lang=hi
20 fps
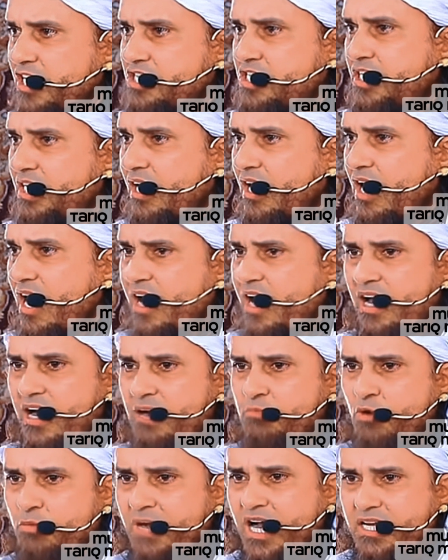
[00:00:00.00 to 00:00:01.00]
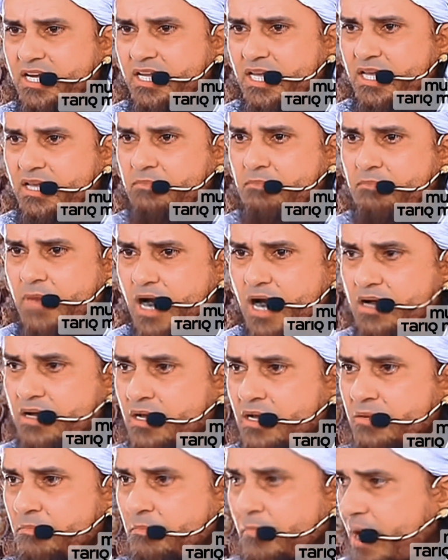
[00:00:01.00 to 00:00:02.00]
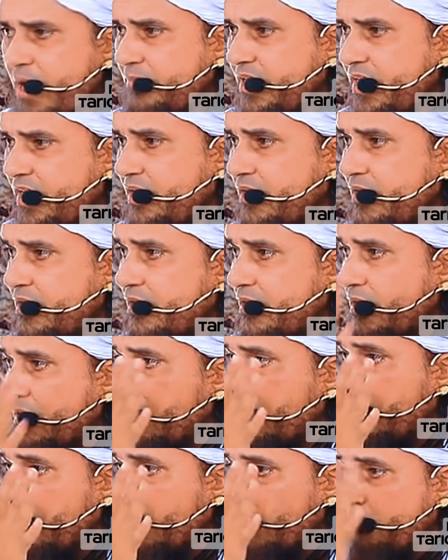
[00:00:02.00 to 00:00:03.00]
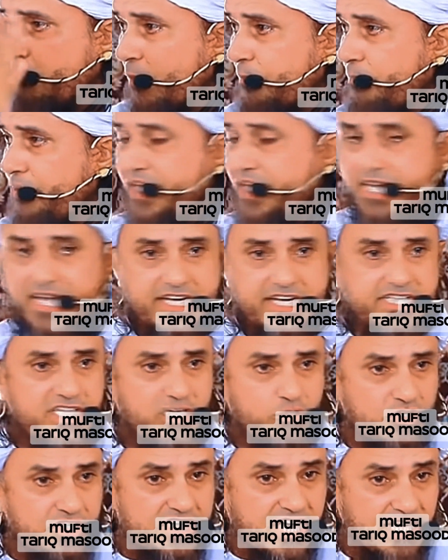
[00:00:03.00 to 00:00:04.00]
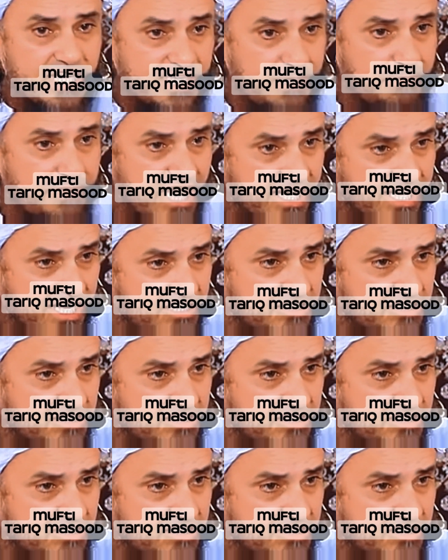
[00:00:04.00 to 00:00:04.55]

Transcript: चची खाला मुमानी मा, मामी खुफी ये रिश्ते तो शादी ब्याह के